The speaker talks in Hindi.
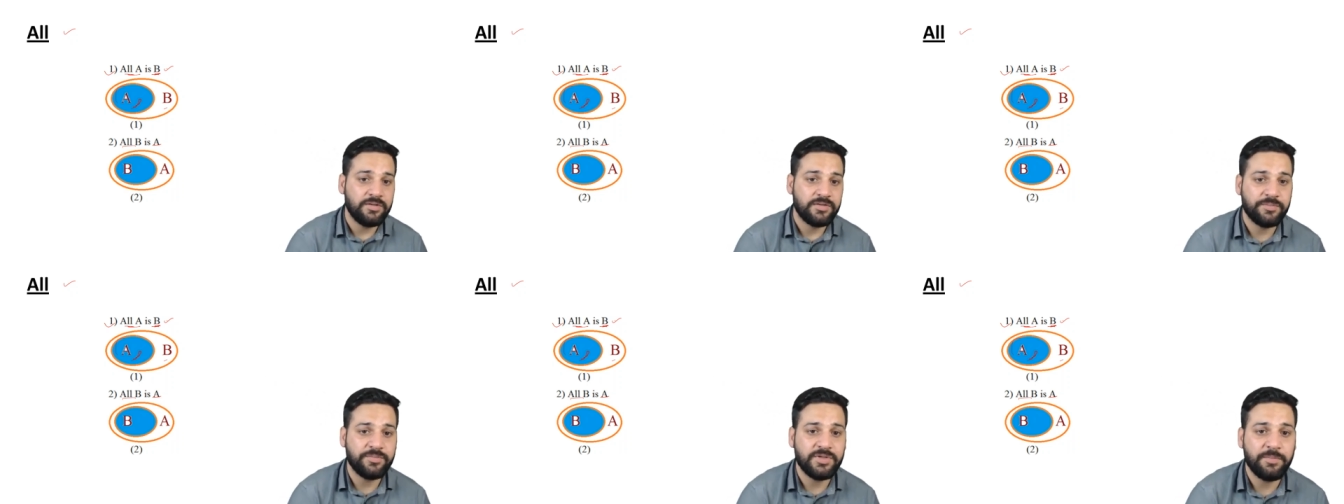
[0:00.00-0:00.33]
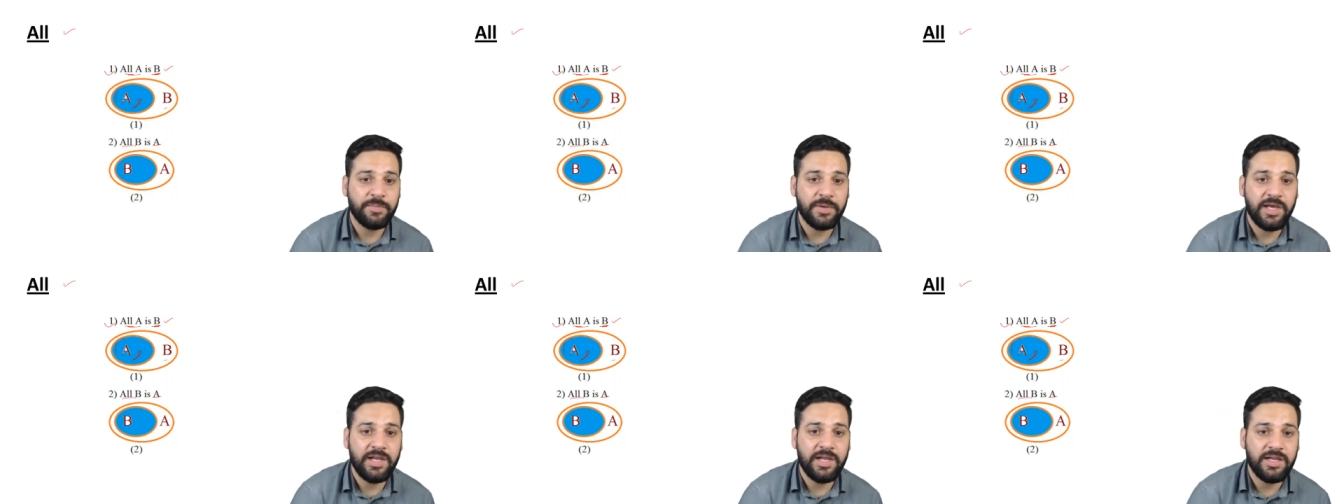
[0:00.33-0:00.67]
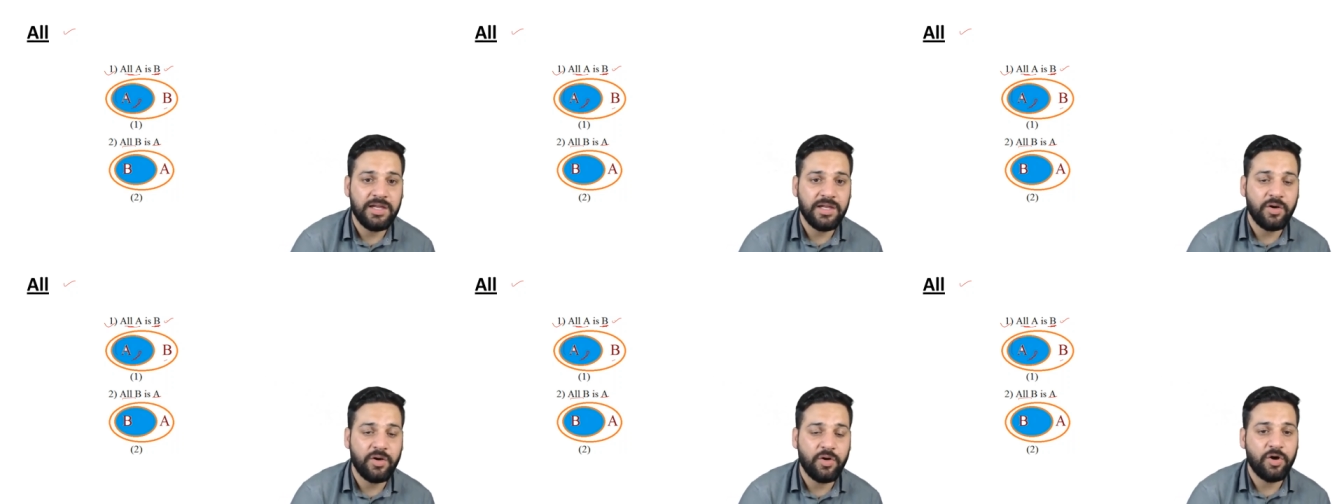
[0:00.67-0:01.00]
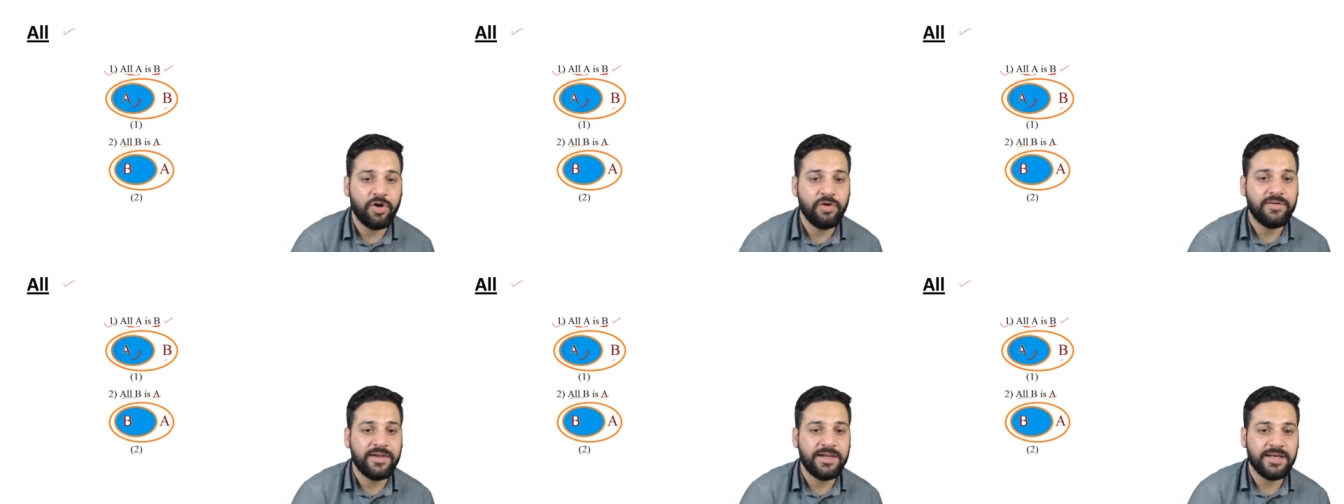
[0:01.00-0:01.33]
सबसे पहले
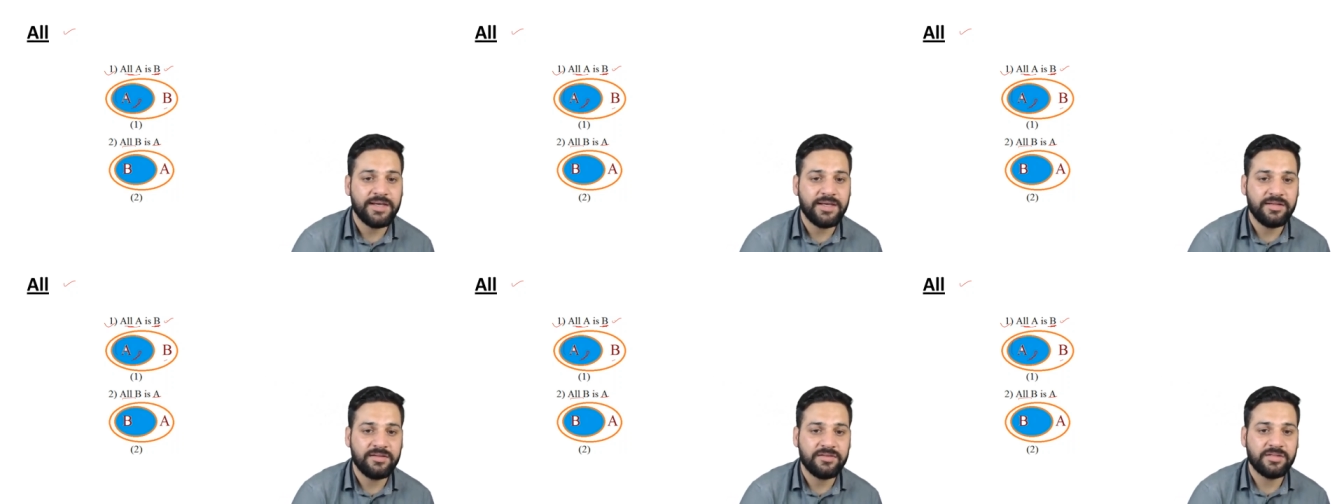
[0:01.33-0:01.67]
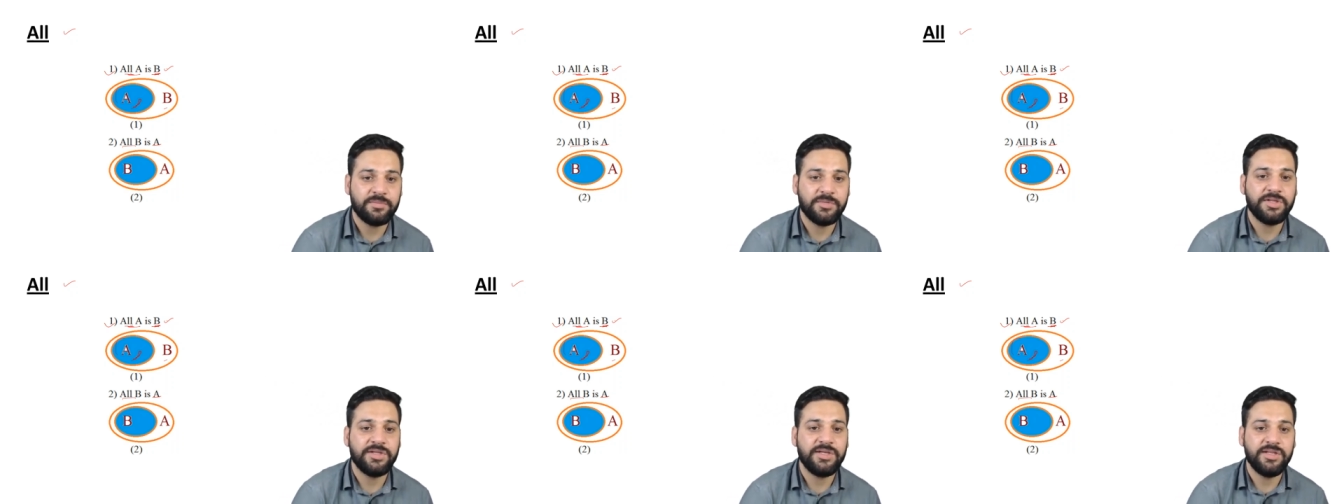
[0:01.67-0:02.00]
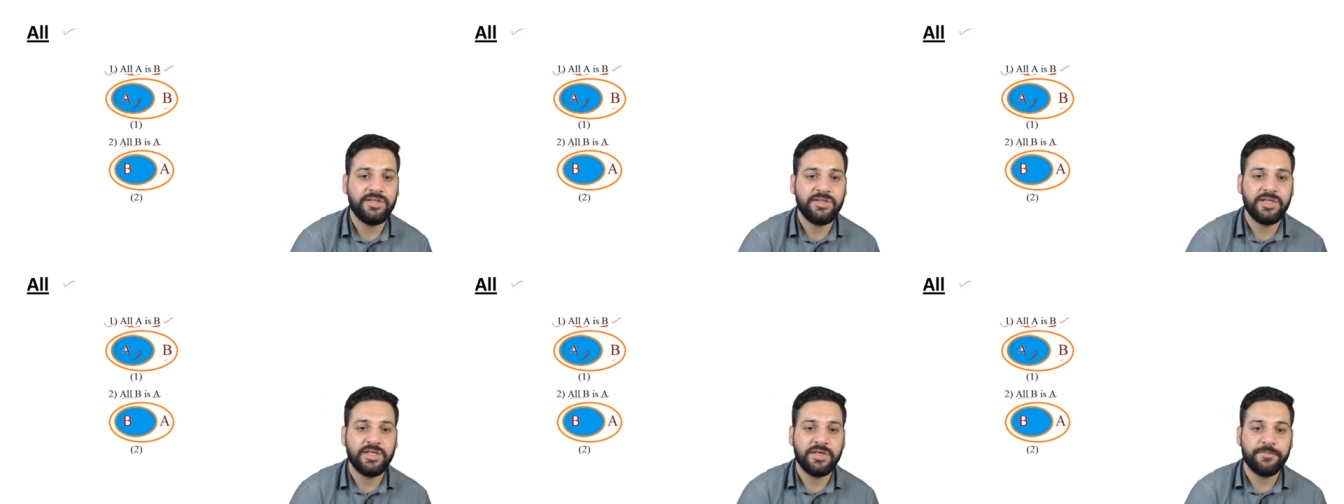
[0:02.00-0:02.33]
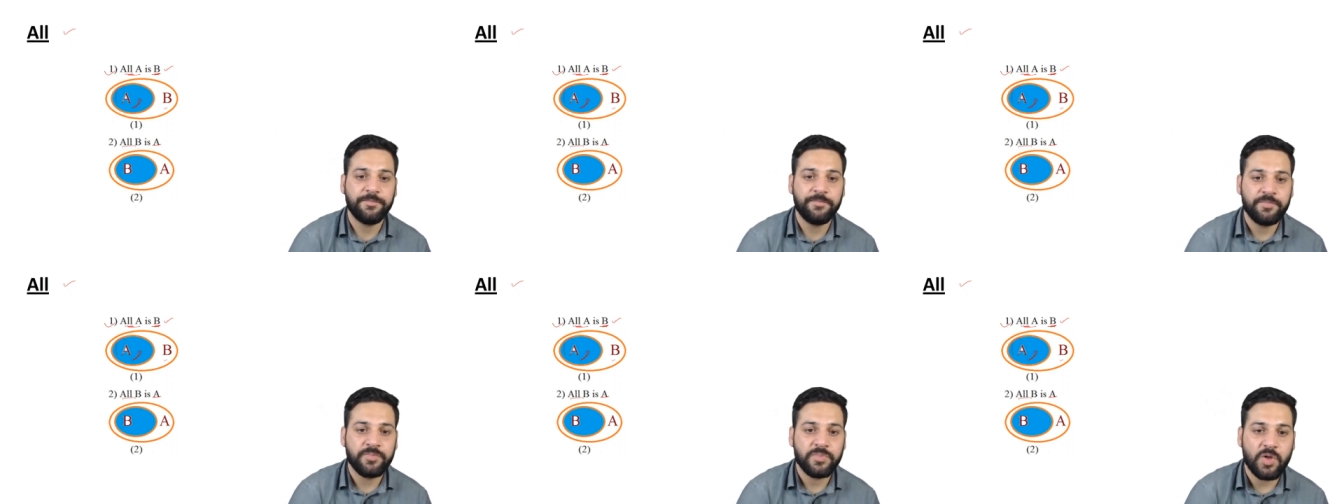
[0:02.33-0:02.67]
ऑल वाला केस समझ लीजिए
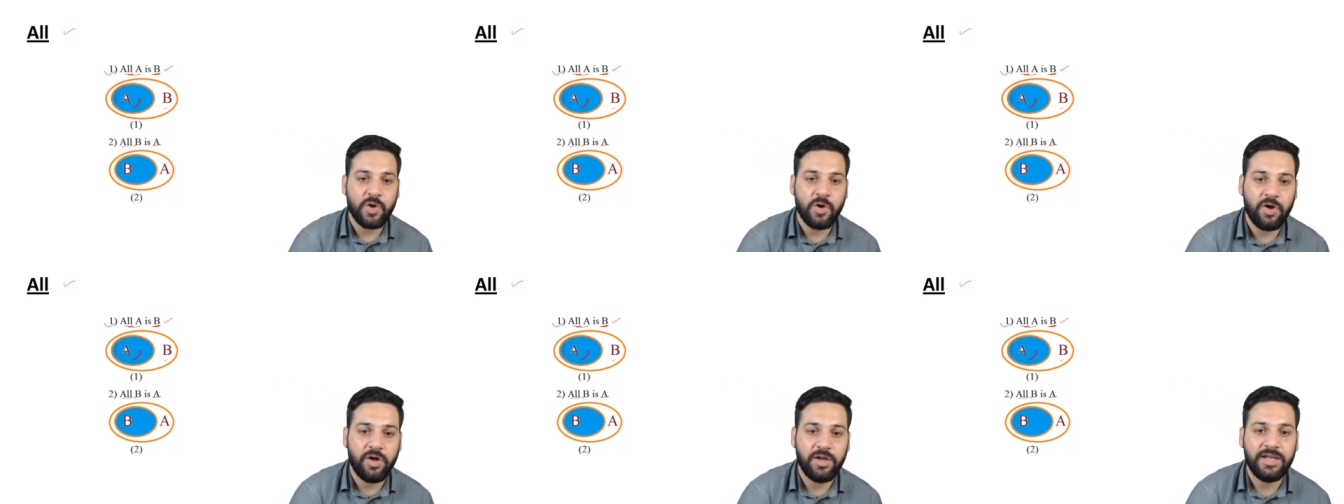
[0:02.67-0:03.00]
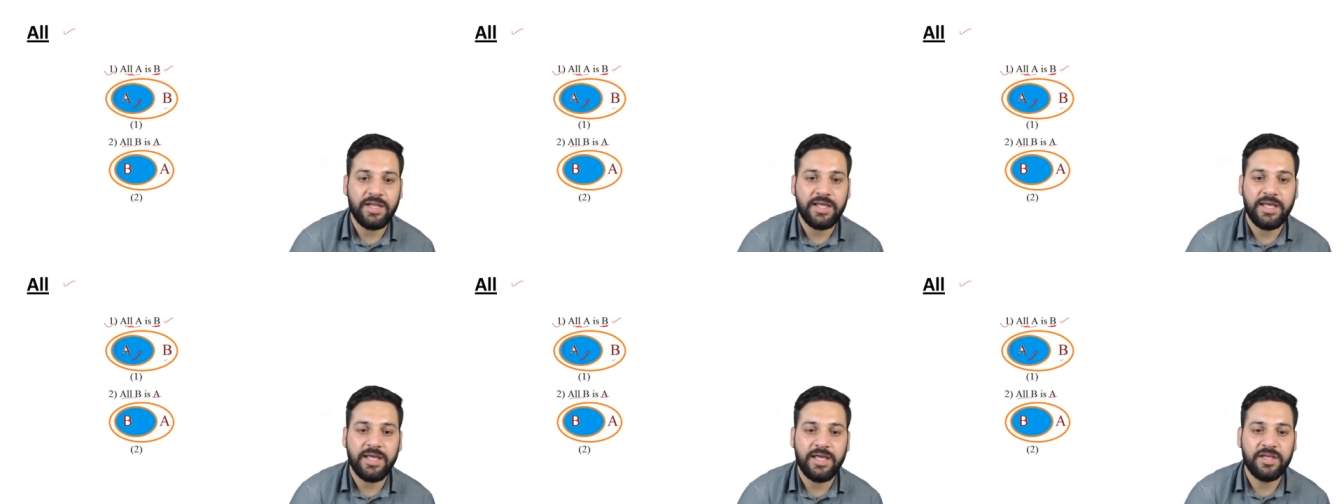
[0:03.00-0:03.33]
ऑल ए